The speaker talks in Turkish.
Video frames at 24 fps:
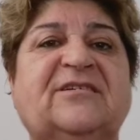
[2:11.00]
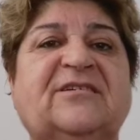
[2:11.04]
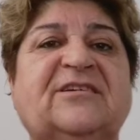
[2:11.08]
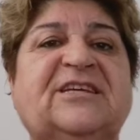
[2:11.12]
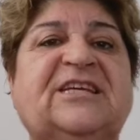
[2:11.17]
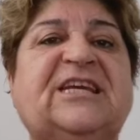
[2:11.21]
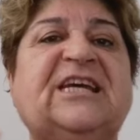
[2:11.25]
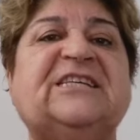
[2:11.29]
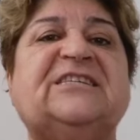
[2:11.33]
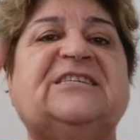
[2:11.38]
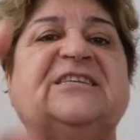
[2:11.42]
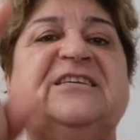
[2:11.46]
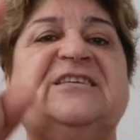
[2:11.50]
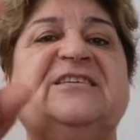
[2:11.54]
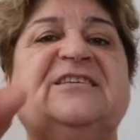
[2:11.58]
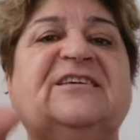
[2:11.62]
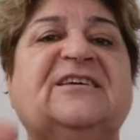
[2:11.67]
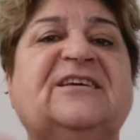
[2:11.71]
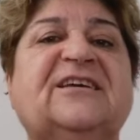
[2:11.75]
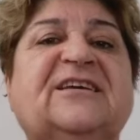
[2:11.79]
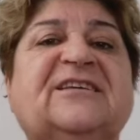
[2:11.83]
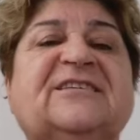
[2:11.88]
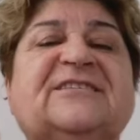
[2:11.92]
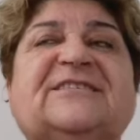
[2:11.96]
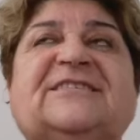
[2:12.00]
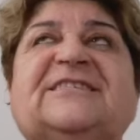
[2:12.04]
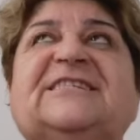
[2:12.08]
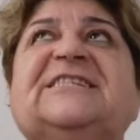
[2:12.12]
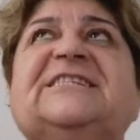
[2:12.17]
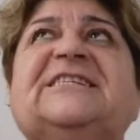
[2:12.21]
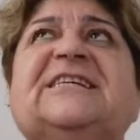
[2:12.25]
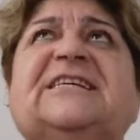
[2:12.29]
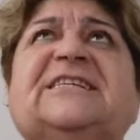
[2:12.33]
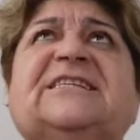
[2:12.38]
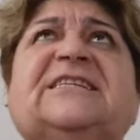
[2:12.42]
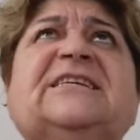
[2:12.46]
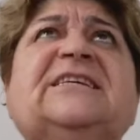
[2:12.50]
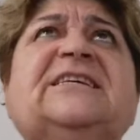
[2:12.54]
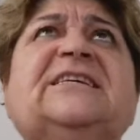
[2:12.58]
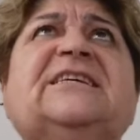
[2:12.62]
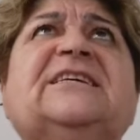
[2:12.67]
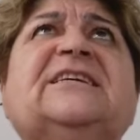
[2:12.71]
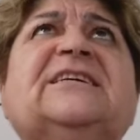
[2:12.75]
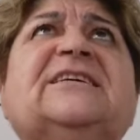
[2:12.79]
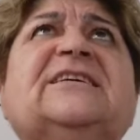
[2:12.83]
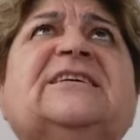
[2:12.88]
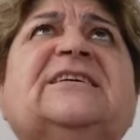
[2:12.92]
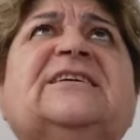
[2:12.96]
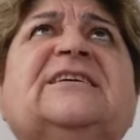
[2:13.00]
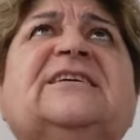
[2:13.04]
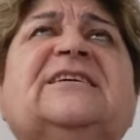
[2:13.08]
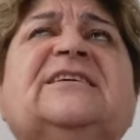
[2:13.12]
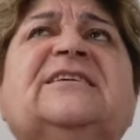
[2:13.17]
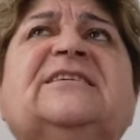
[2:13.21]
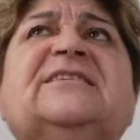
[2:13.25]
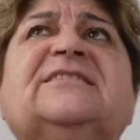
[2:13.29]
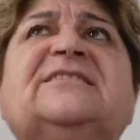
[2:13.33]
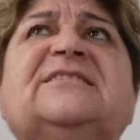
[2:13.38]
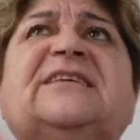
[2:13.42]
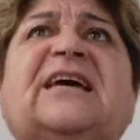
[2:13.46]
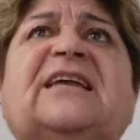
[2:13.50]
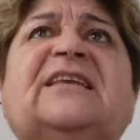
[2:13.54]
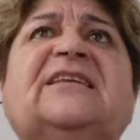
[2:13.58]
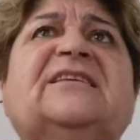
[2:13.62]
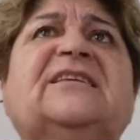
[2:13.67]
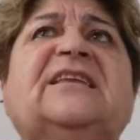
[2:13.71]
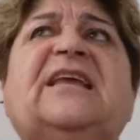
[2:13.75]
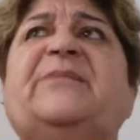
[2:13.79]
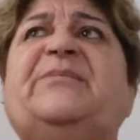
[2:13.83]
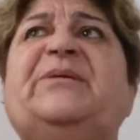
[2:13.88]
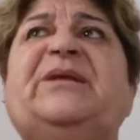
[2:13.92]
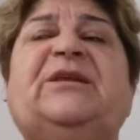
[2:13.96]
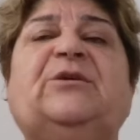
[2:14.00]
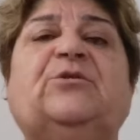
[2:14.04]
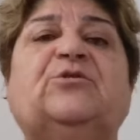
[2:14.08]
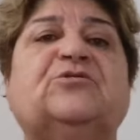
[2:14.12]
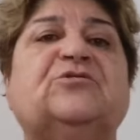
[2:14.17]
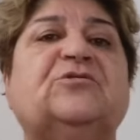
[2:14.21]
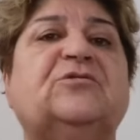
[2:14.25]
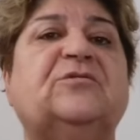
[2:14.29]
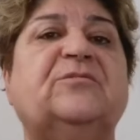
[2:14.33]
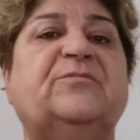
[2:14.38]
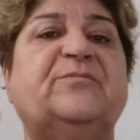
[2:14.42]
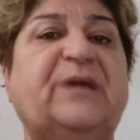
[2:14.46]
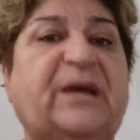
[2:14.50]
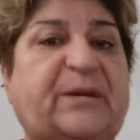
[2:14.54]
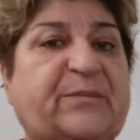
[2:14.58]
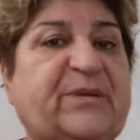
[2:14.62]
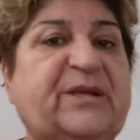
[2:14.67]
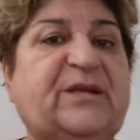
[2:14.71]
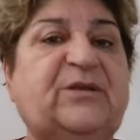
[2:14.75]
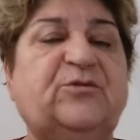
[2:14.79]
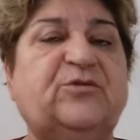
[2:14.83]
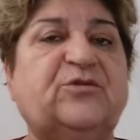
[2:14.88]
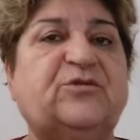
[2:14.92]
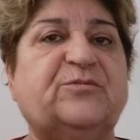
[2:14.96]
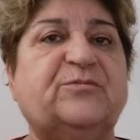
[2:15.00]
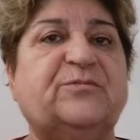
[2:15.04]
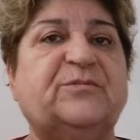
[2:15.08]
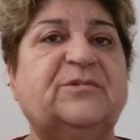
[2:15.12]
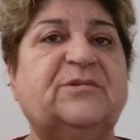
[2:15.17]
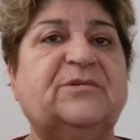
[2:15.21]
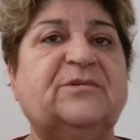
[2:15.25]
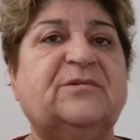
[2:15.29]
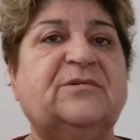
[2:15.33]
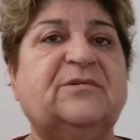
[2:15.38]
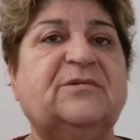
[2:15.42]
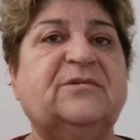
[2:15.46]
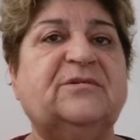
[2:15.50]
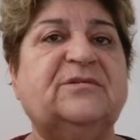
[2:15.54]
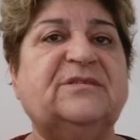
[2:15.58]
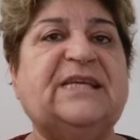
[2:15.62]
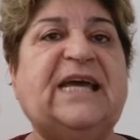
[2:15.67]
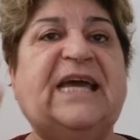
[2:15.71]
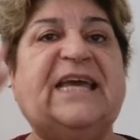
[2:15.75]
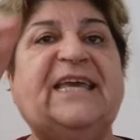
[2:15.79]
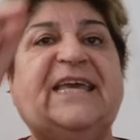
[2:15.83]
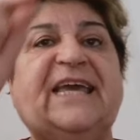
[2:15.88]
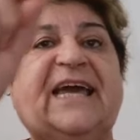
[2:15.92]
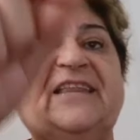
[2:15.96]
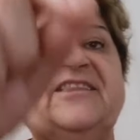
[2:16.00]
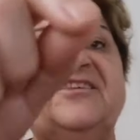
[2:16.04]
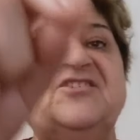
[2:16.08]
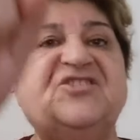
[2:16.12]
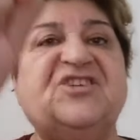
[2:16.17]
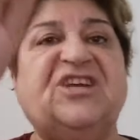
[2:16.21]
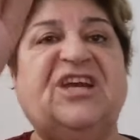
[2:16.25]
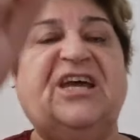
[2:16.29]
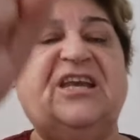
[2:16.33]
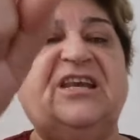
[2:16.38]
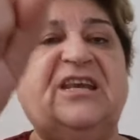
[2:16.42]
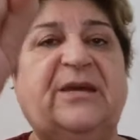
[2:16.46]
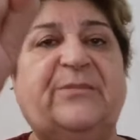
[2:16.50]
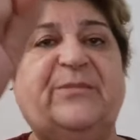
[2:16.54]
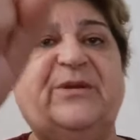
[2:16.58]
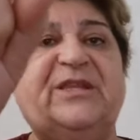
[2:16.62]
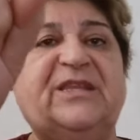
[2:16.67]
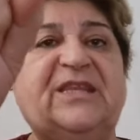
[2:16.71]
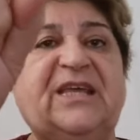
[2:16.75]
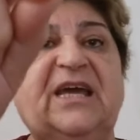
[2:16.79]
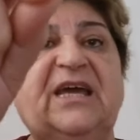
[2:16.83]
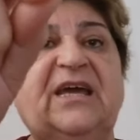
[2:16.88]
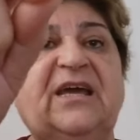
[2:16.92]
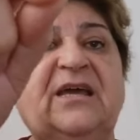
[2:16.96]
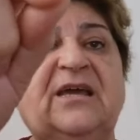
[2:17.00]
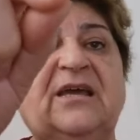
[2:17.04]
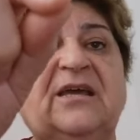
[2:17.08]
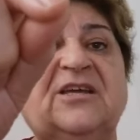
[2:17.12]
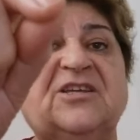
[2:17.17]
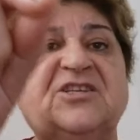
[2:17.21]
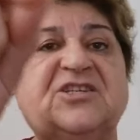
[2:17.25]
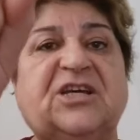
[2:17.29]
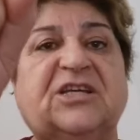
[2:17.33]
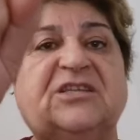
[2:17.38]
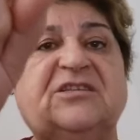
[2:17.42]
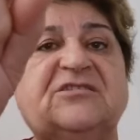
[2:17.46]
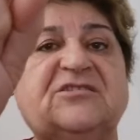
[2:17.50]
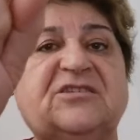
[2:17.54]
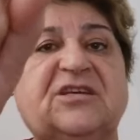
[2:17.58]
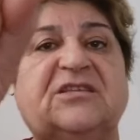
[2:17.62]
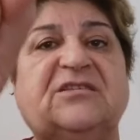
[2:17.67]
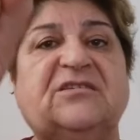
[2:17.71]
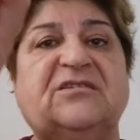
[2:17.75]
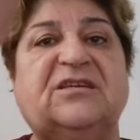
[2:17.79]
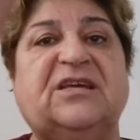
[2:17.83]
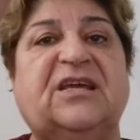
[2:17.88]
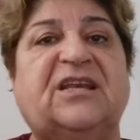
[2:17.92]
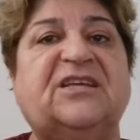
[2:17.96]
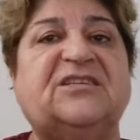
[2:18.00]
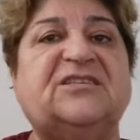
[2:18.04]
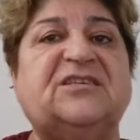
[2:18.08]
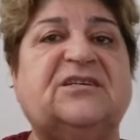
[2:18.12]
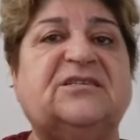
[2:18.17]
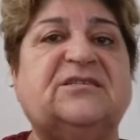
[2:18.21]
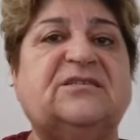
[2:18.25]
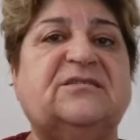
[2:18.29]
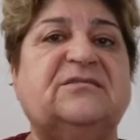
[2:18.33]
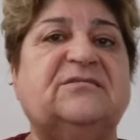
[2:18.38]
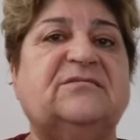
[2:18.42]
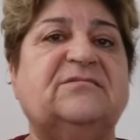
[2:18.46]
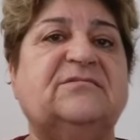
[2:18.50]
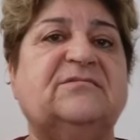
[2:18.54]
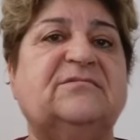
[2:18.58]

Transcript: Kesin. Diyeceksin ki sen ne biliyorsun? Ben biliyorum. Sen kendi cehenneminde çatır çatır yanacaksın.